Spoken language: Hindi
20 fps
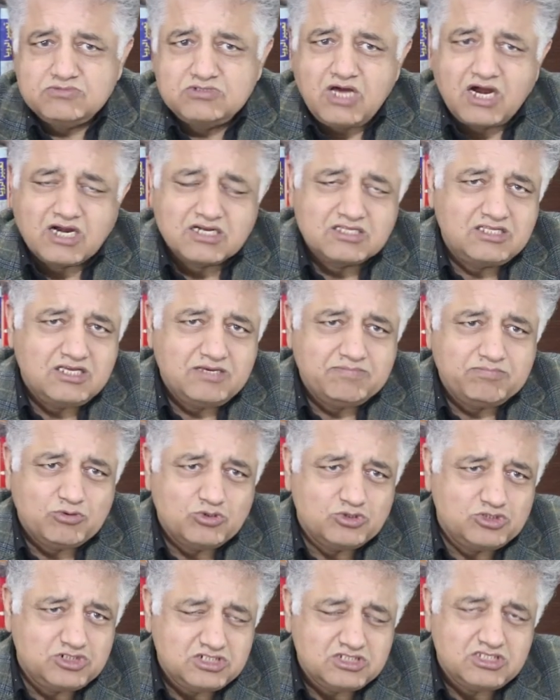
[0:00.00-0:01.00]
ताकतें
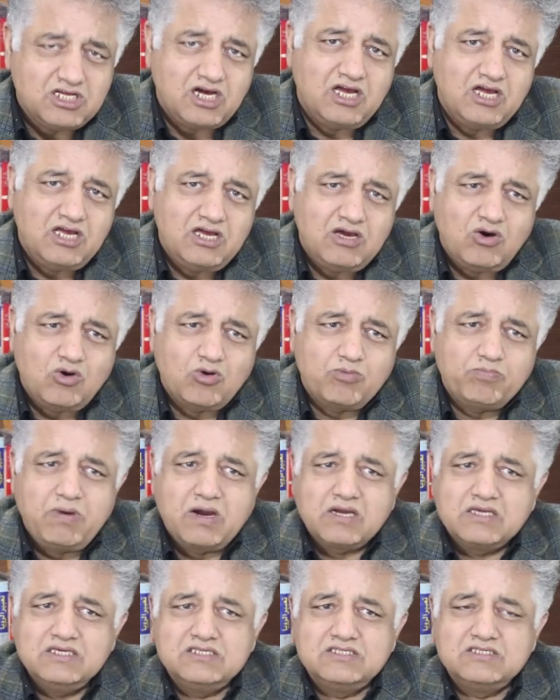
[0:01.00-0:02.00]
पोशीदा हैं और
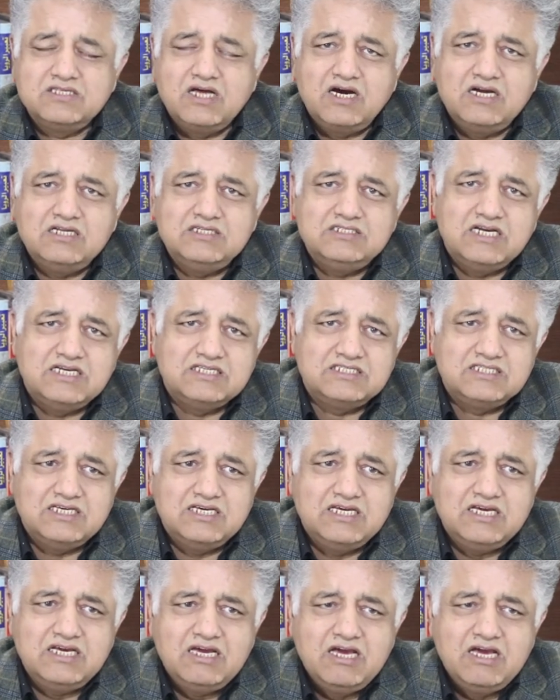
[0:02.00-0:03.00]
पाकिस्तान जैसे